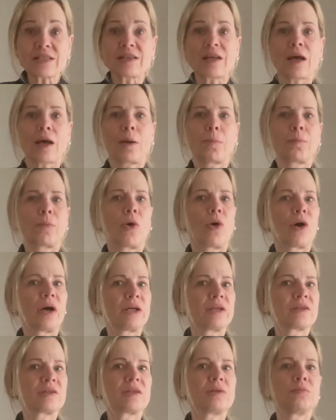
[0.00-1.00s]

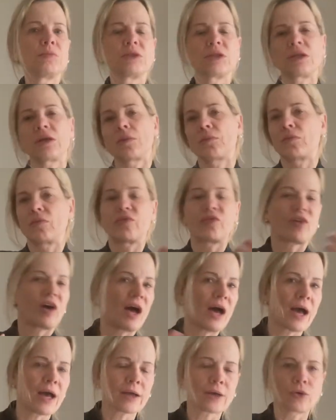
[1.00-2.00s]
Therapeutin mit ihren
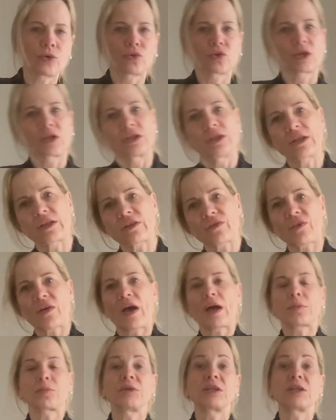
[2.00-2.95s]
Fragen oder Nichtfragen,